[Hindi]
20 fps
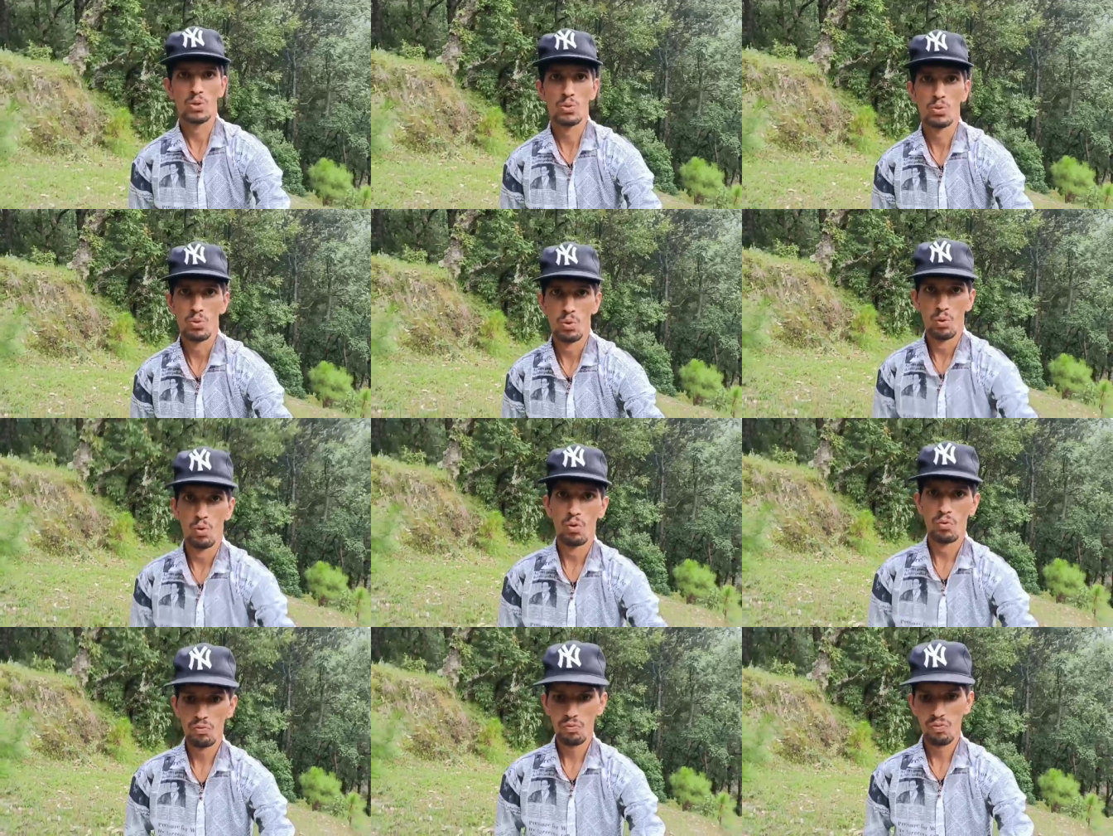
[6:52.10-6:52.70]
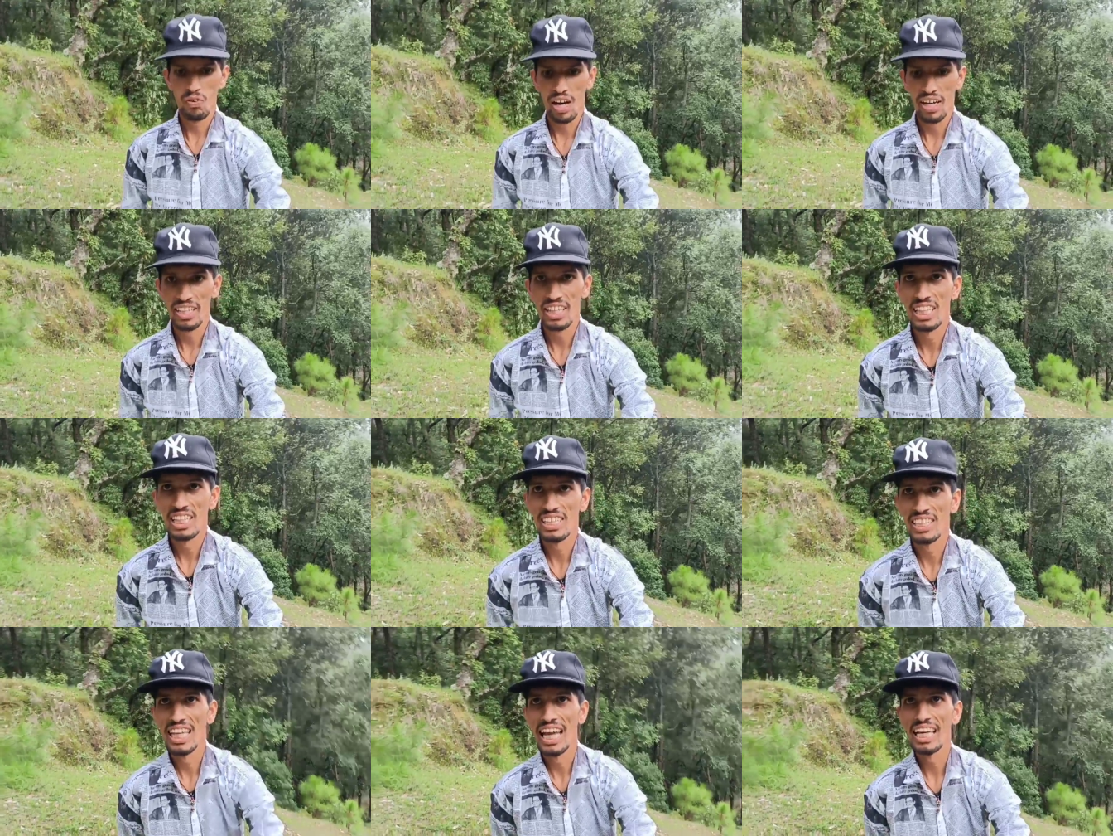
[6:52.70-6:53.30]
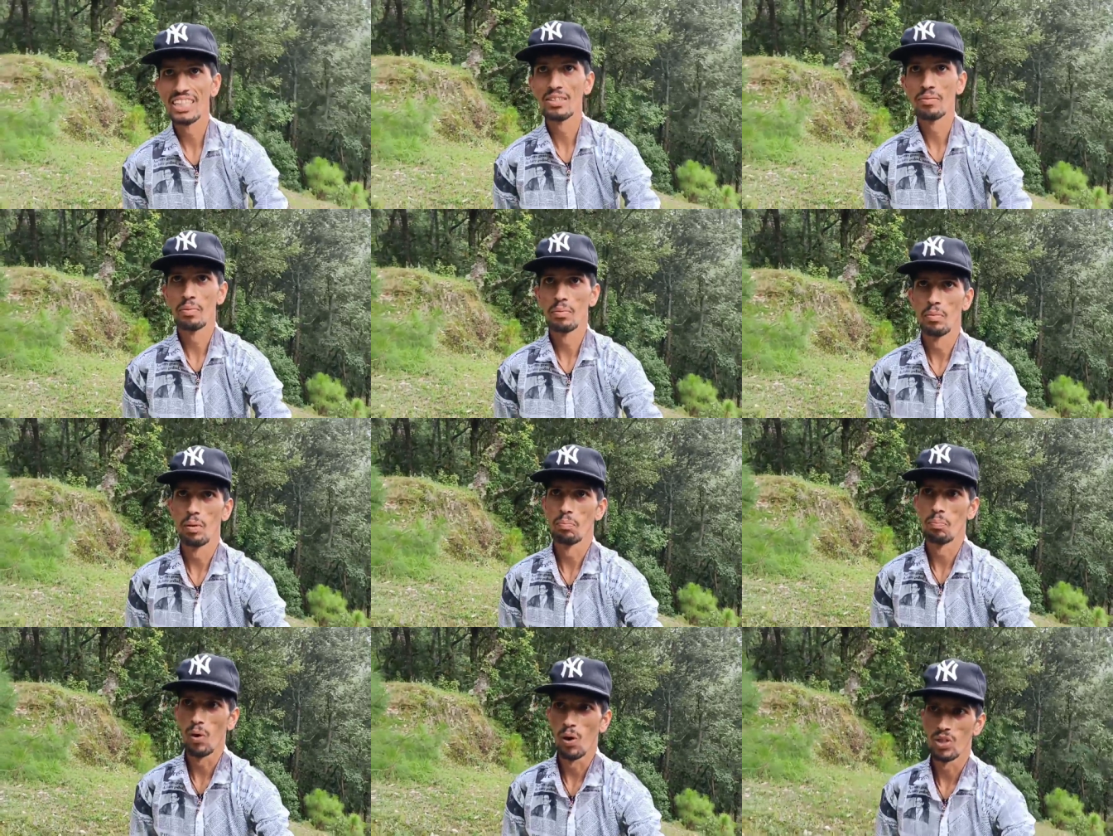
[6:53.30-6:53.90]
तो फाइनली गाय जब मैं
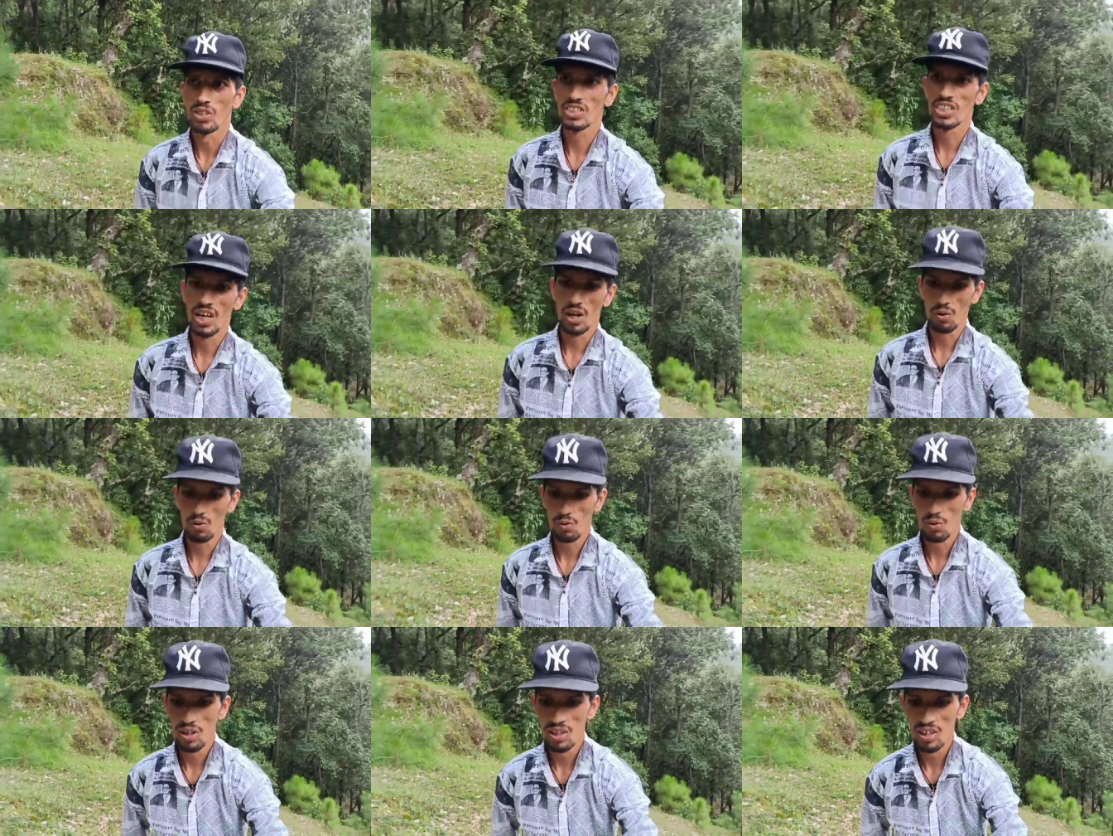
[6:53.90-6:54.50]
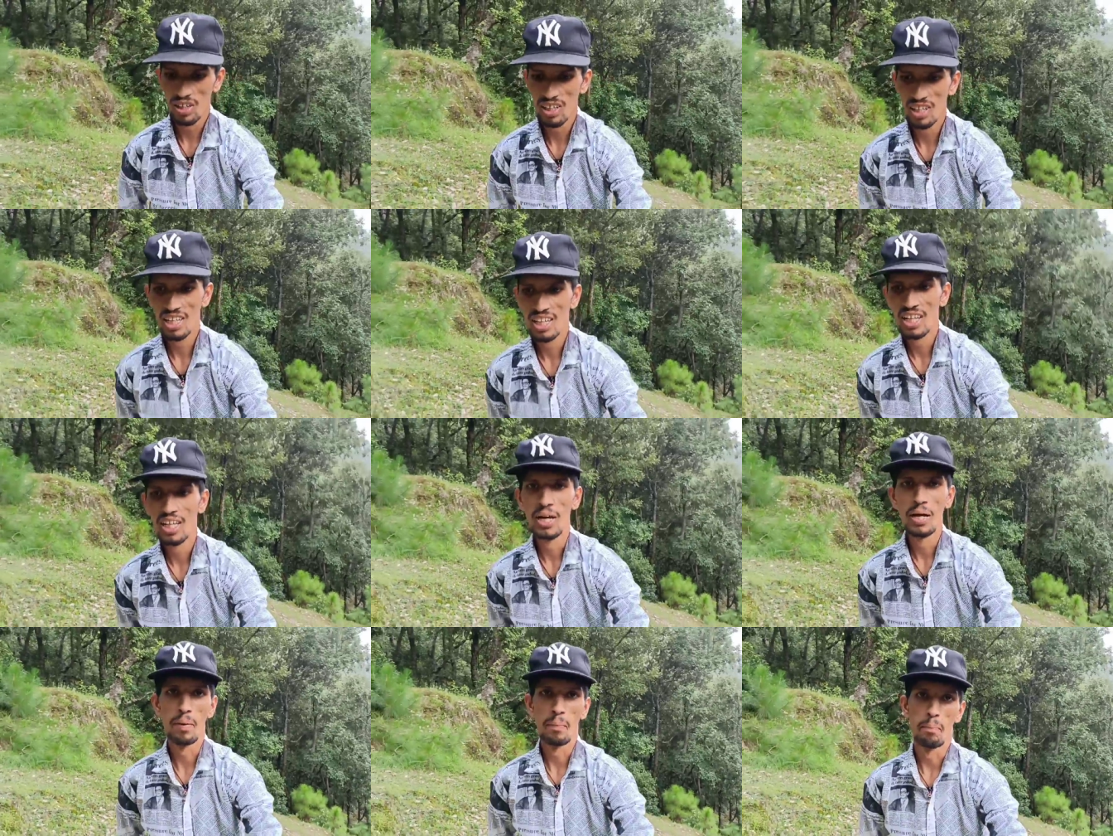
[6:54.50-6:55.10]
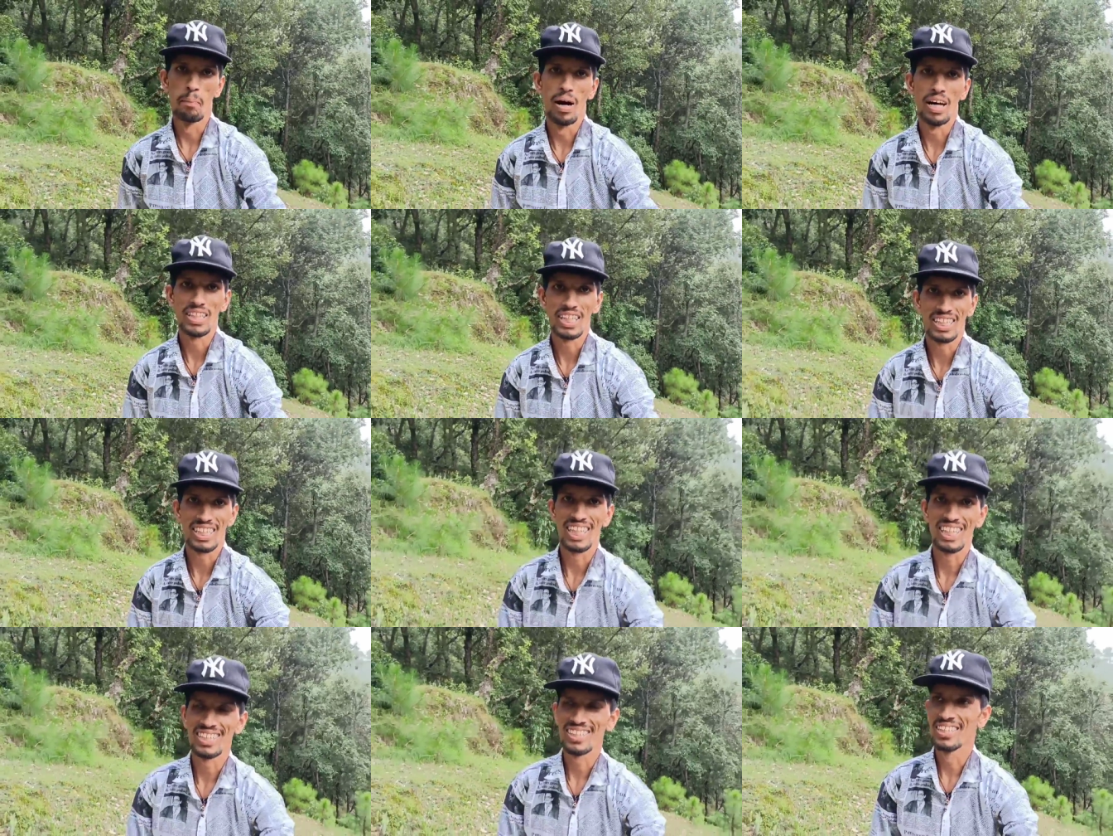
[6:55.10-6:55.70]
पहुँच गया हूँ माता के
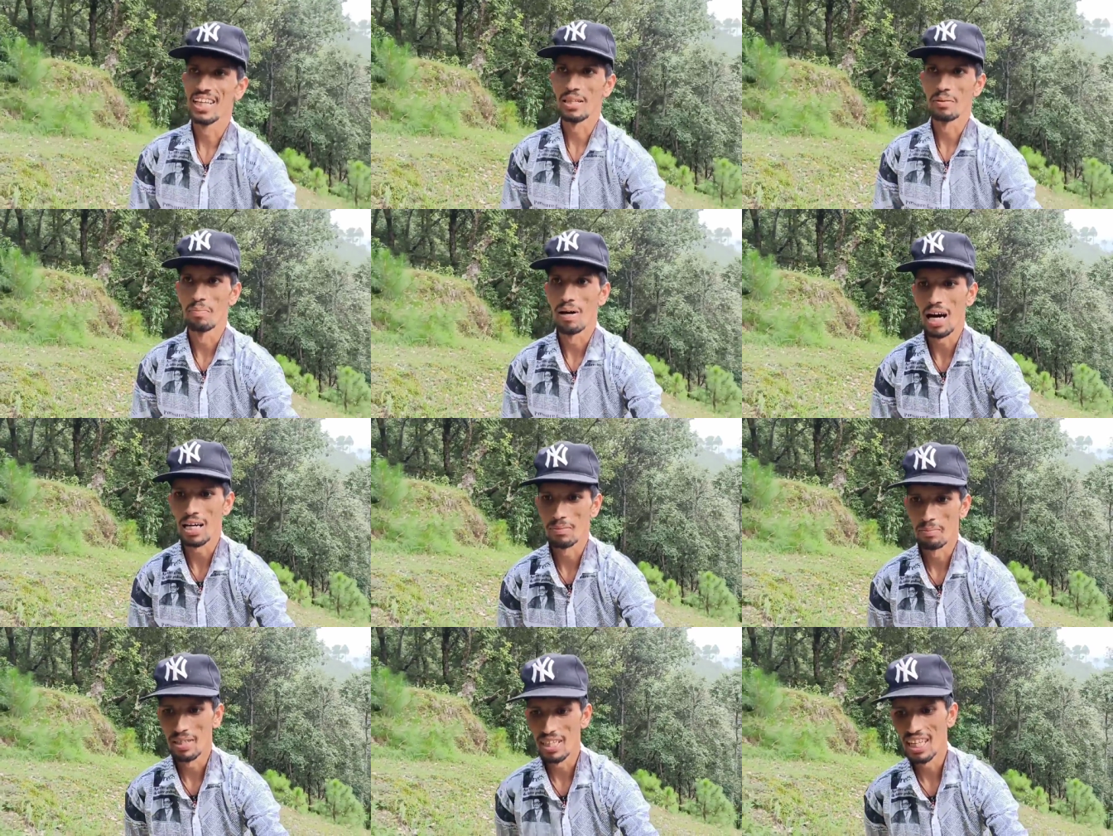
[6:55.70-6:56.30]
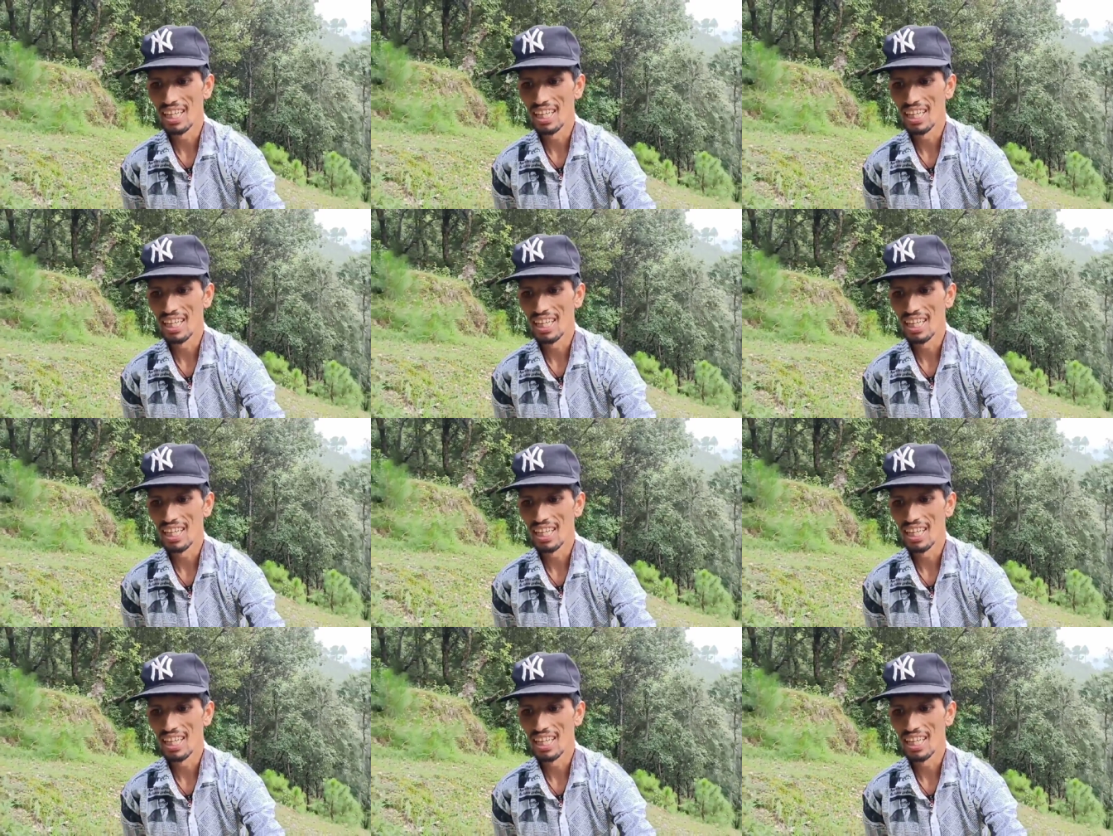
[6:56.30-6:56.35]
इस दरबार में